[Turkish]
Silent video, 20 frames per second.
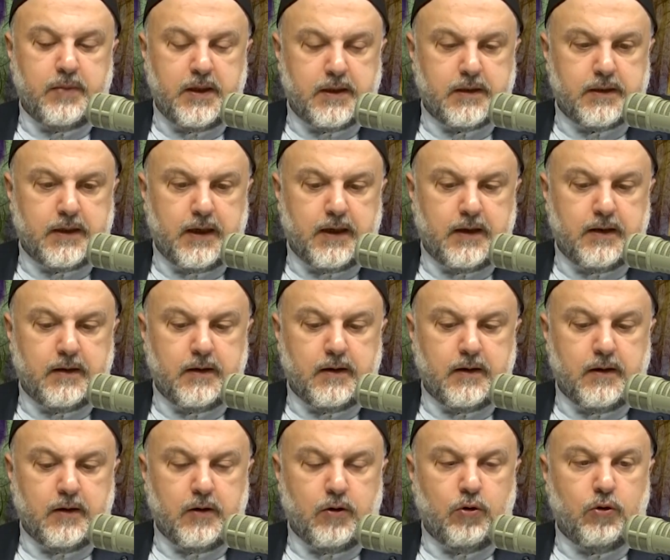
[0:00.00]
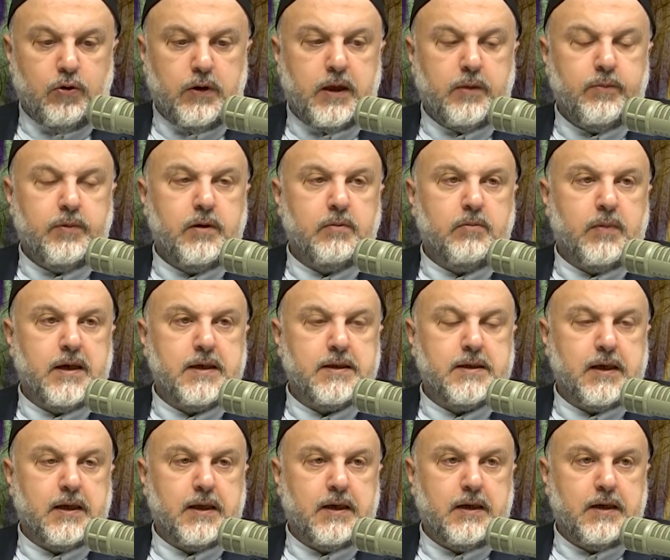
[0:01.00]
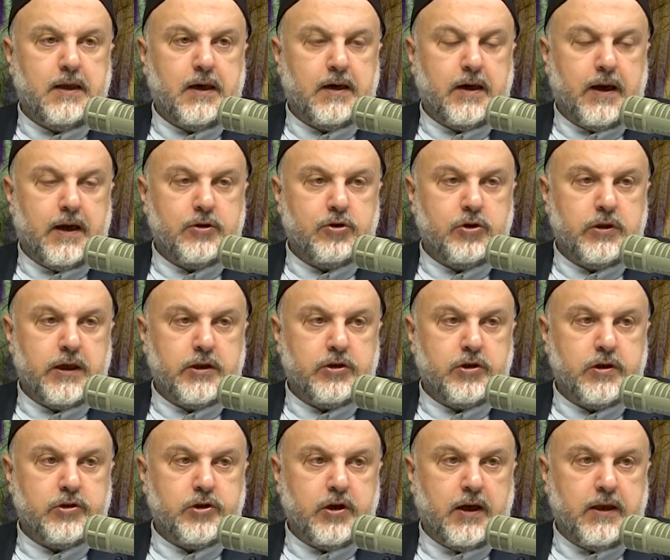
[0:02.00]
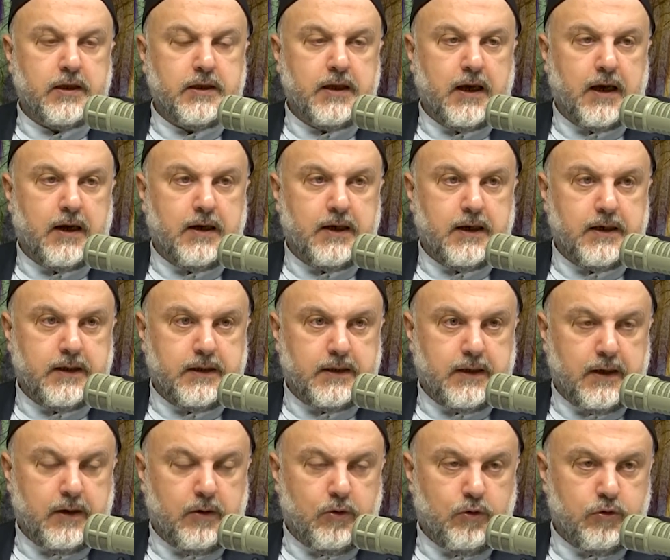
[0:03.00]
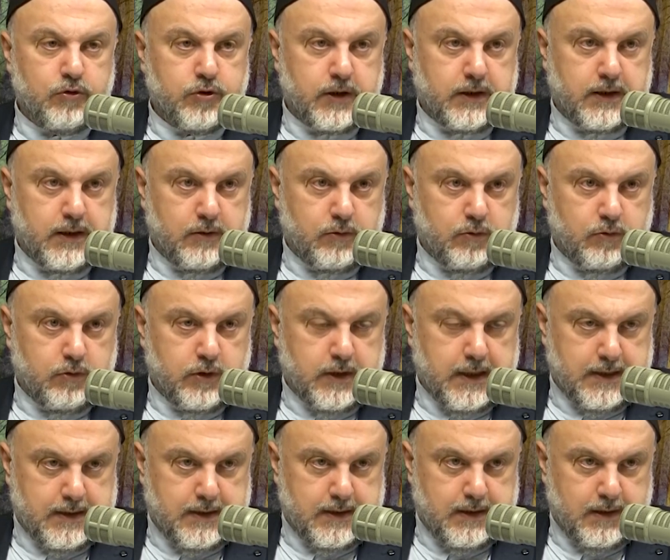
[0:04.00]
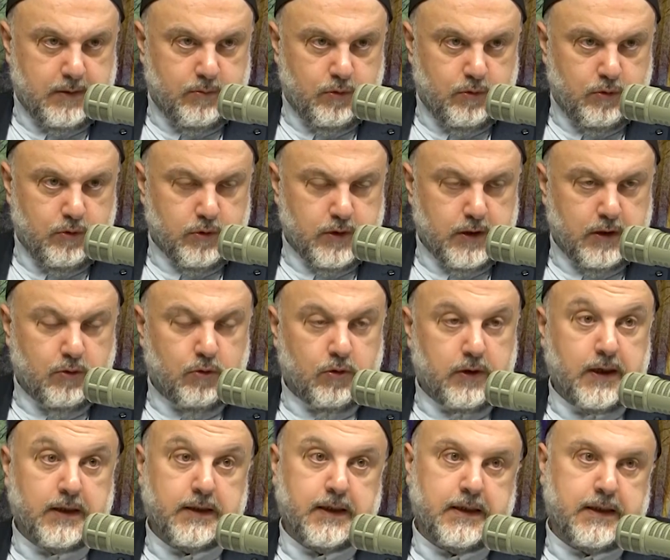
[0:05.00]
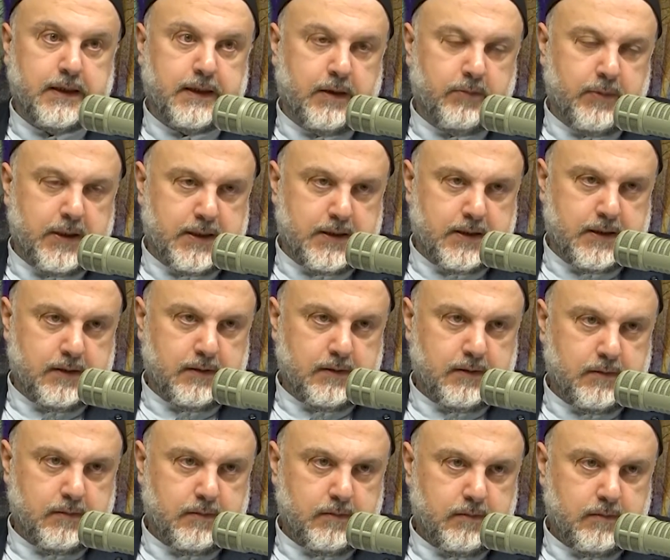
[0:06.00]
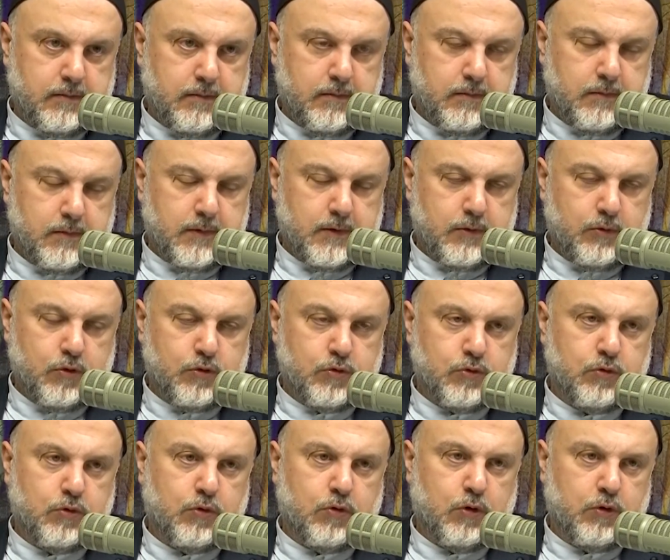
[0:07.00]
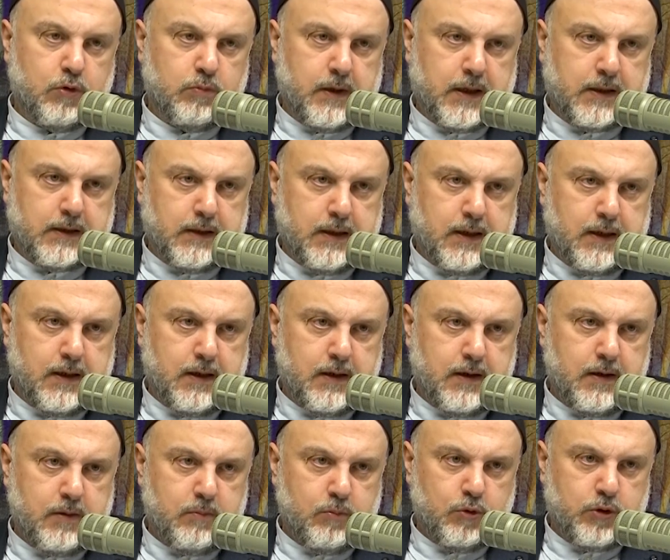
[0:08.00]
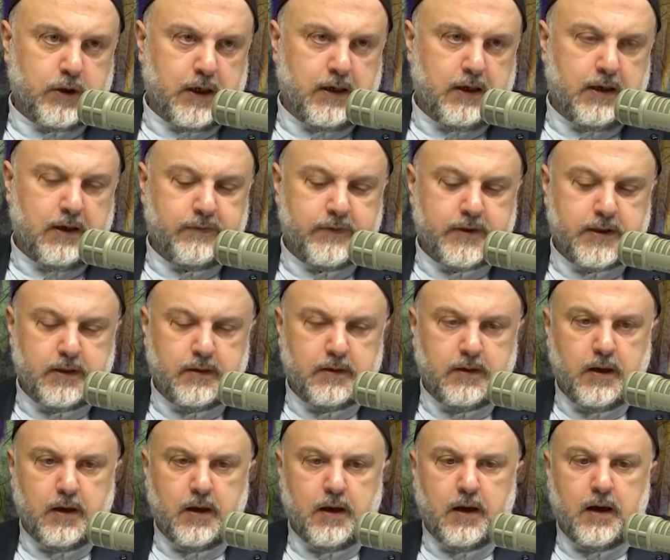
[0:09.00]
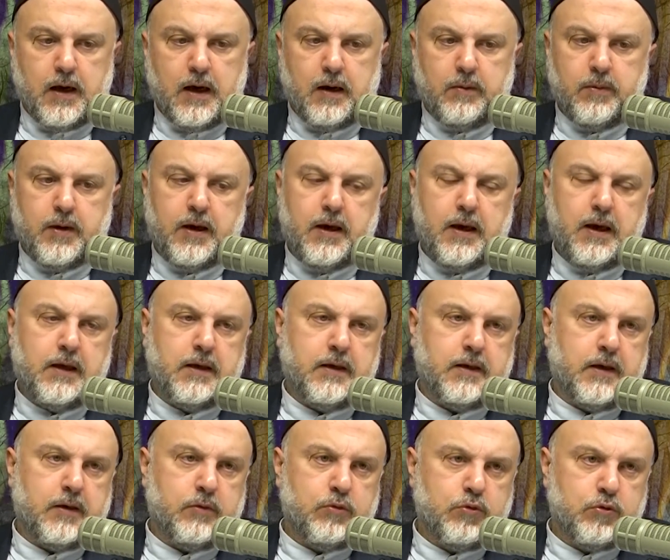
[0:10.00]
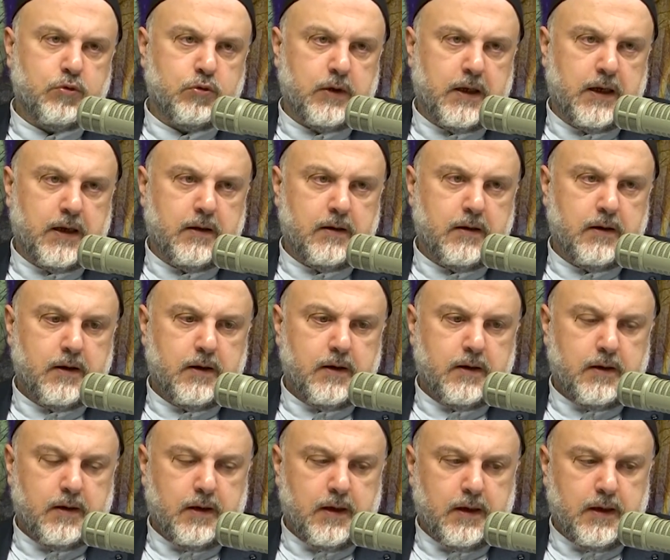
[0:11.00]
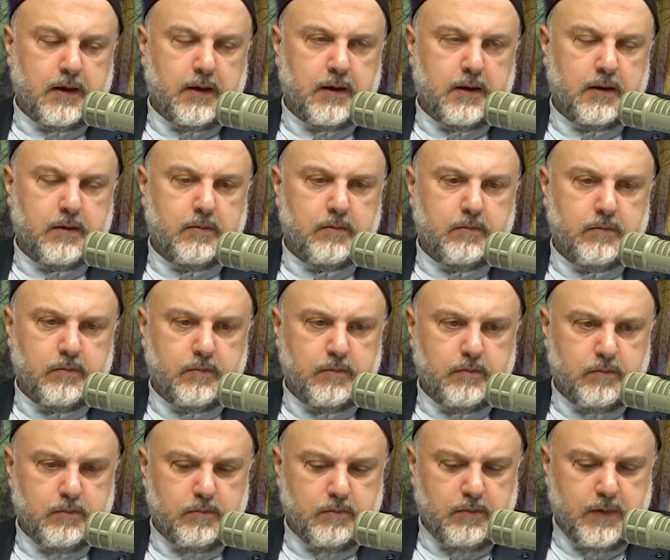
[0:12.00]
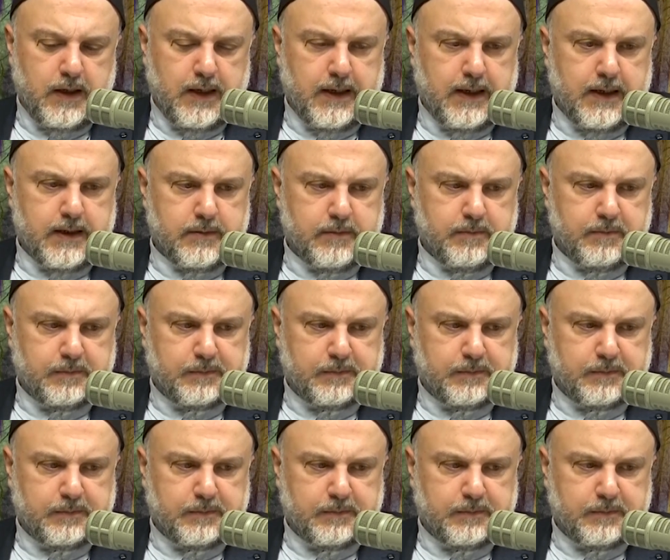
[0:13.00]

Bir de öyle bir manzara ile karşılaşacağın yerleri de önceden kestirebiliyorsan oraya da gidemezsin. Gözünü korumakla mükellefsin ama eline yüzüne ee, eğer